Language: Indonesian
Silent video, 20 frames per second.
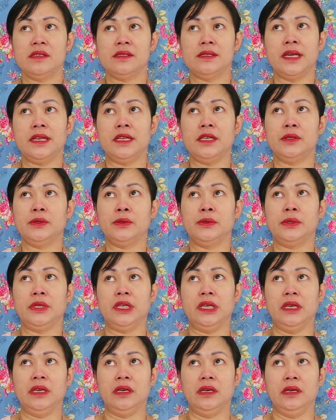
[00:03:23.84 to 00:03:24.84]
jadi tuh
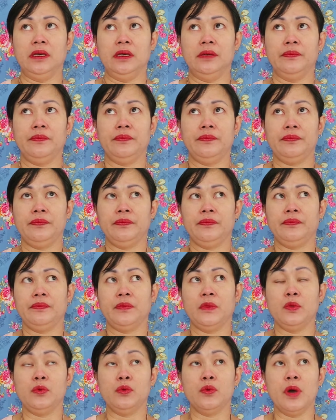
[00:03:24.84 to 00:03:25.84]
di
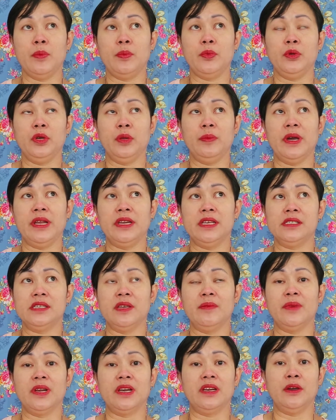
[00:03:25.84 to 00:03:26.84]
25
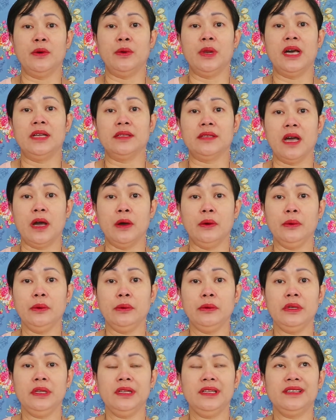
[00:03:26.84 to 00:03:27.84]
Desember dia ulang
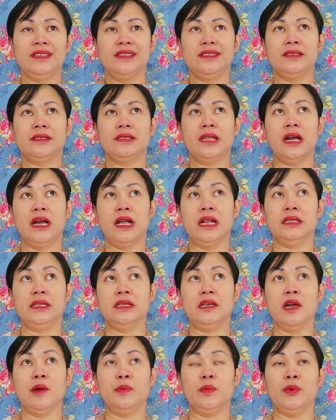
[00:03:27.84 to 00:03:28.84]
tahun tanggal
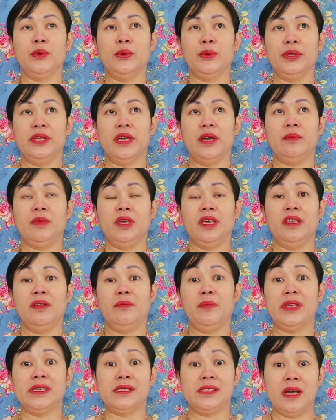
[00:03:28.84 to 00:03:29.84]
30-nya
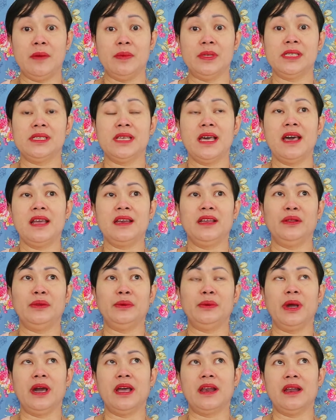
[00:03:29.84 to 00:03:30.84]
bikin pesta besar
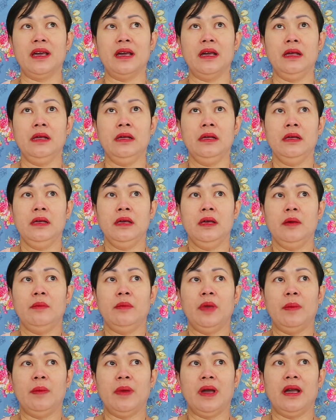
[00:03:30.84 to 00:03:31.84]
gitu karena
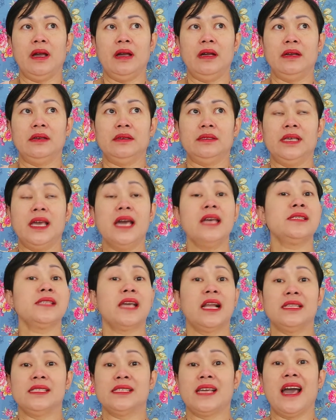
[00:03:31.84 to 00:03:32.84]
memang ya
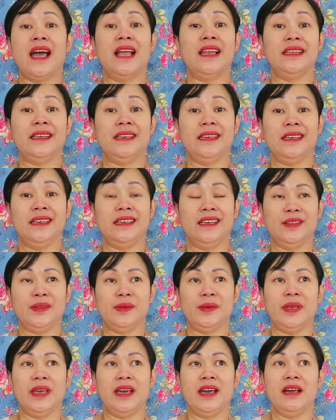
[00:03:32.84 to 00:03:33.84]
sekali-sekali
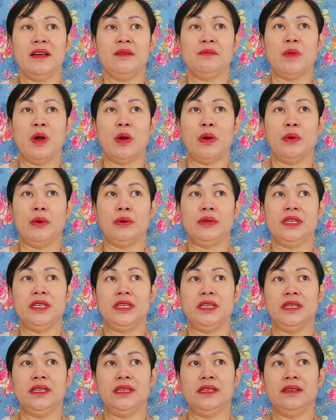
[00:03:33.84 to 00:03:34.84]
gitu ya mau
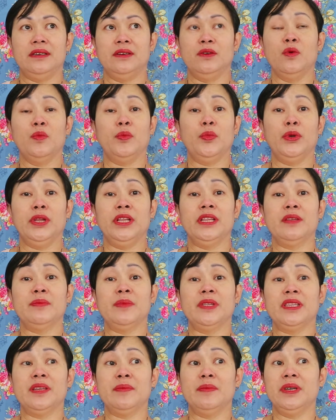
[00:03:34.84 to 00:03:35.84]
di ngumpulin
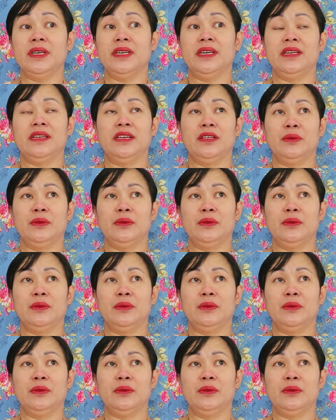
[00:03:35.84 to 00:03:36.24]
teman-teman